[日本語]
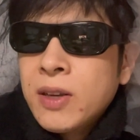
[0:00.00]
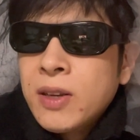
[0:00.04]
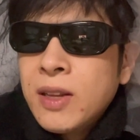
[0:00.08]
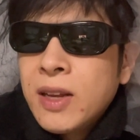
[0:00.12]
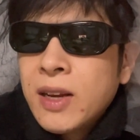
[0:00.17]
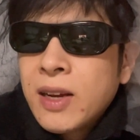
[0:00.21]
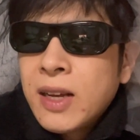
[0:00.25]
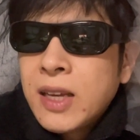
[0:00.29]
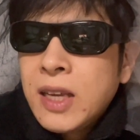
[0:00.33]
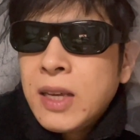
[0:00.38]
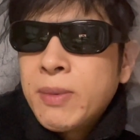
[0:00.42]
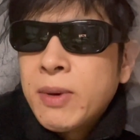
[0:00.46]
な
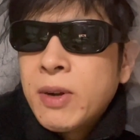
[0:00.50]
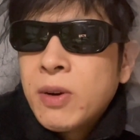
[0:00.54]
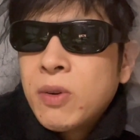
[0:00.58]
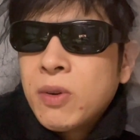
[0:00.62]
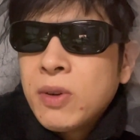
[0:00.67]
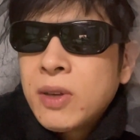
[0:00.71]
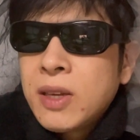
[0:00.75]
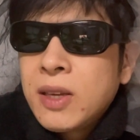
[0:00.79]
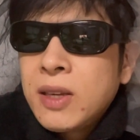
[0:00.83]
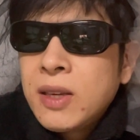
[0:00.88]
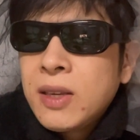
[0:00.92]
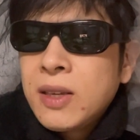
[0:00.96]
んか今
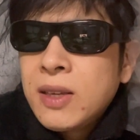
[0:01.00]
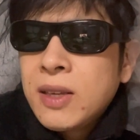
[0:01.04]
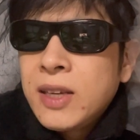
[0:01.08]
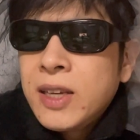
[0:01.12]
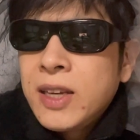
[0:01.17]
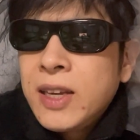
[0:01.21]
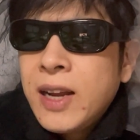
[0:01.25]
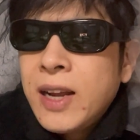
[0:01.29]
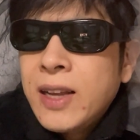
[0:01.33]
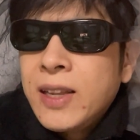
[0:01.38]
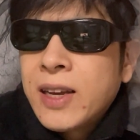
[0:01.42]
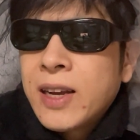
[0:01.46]
の
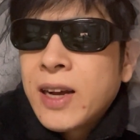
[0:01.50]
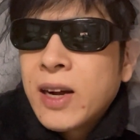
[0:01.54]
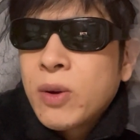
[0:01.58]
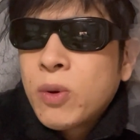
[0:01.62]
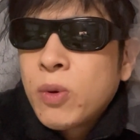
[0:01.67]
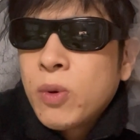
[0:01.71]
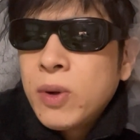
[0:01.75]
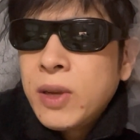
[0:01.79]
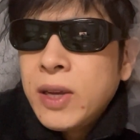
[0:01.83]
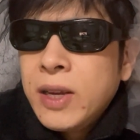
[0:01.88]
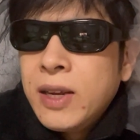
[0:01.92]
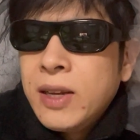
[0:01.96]
綺麗でかっ
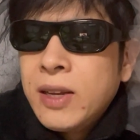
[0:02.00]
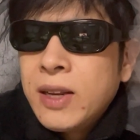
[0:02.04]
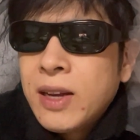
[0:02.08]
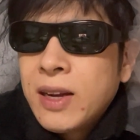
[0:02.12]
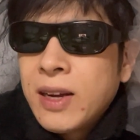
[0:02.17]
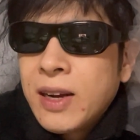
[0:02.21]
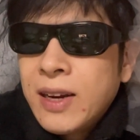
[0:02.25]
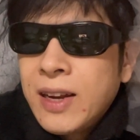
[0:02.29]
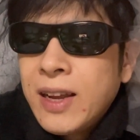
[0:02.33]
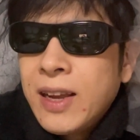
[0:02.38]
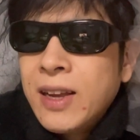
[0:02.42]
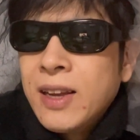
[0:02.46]
こいい、なん
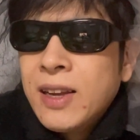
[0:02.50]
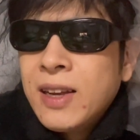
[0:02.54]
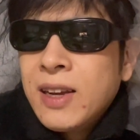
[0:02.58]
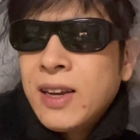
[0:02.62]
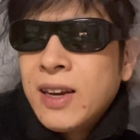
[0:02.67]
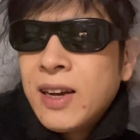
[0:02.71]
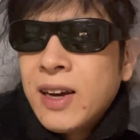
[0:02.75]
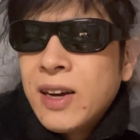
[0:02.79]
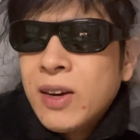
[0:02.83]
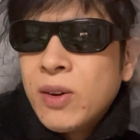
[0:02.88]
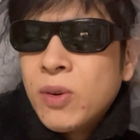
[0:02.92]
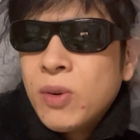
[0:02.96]
かね、
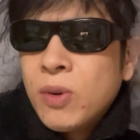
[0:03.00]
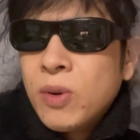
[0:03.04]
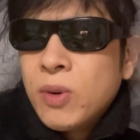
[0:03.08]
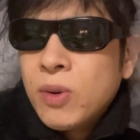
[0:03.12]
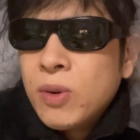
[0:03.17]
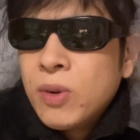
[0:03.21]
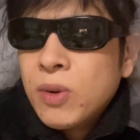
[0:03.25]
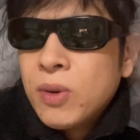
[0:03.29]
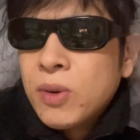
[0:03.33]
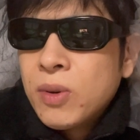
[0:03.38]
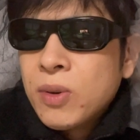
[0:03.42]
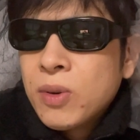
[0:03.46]
あ
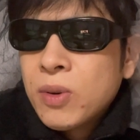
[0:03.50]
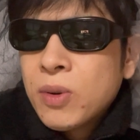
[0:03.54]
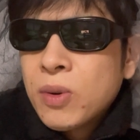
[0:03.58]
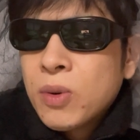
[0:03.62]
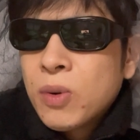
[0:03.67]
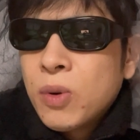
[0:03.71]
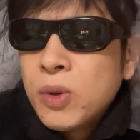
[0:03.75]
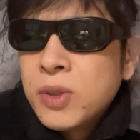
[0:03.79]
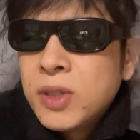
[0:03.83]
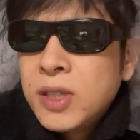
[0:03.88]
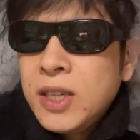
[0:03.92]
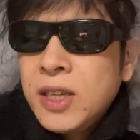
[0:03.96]
の、
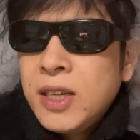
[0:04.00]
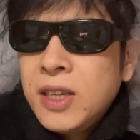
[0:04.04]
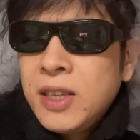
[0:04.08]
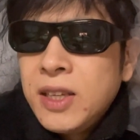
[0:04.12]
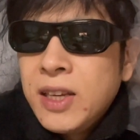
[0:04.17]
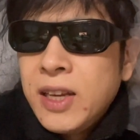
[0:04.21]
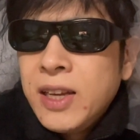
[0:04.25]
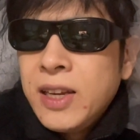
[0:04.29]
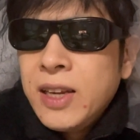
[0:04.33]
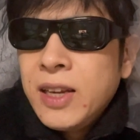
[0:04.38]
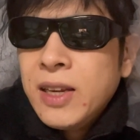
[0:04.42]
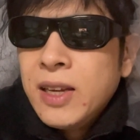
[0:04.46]
個人
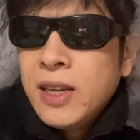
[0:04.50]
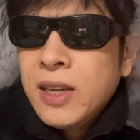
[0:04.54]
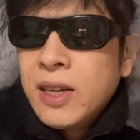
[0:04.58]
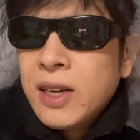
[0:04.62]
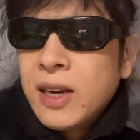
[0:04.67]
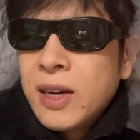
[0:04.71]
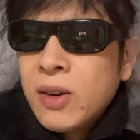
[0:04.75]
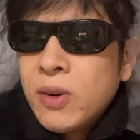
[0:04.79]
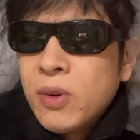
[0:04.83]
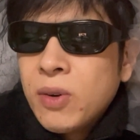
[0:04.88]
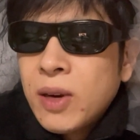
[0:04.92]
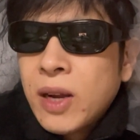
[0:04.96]
に、
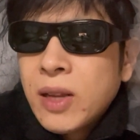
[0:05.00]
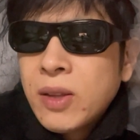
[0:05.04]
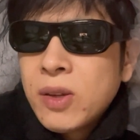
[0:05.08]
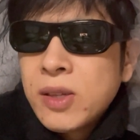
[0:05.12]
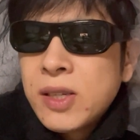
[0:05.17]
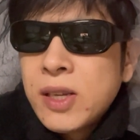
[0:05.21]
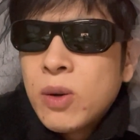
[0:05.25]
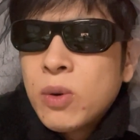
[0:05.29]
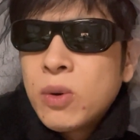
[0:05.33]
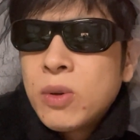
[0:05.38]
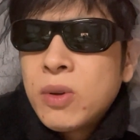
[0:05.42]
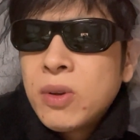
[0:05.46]
あの、
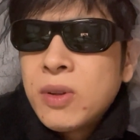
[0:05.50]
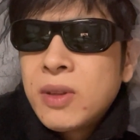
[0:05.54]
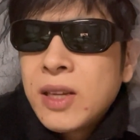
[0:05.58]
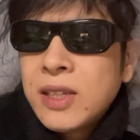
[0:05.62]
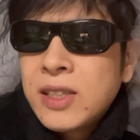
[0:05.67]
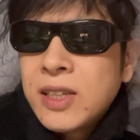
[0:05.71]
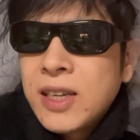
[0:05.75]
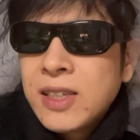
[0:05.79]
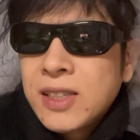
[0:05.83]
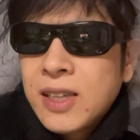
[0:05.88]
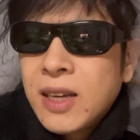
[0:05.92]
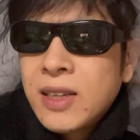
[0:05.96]
ランドセル送った
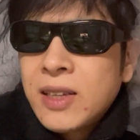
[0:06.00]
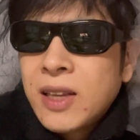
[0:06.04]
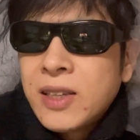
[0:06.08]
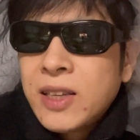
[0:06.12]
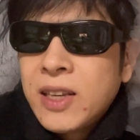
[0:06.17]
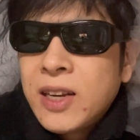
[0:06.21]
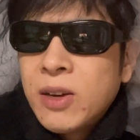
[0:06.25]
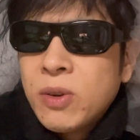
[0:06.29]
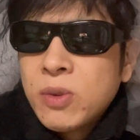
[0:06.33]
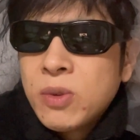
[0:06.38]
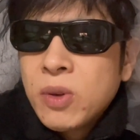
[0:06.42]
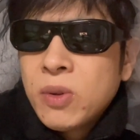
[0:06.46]
じゃないですか、伊達
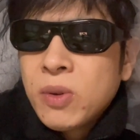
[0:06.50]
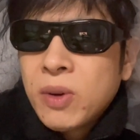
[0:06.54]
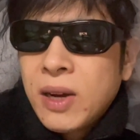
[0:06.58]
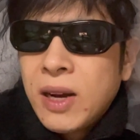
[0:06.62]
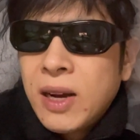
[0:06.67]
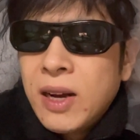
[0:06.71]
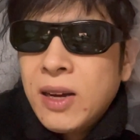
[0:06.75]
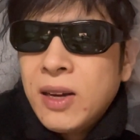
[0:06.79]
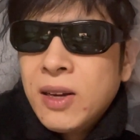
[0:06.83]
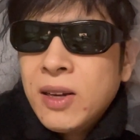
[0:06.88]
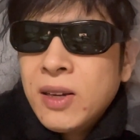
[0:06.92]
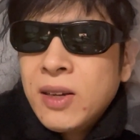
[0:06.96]
直人と
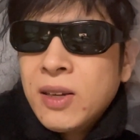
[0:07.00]
か、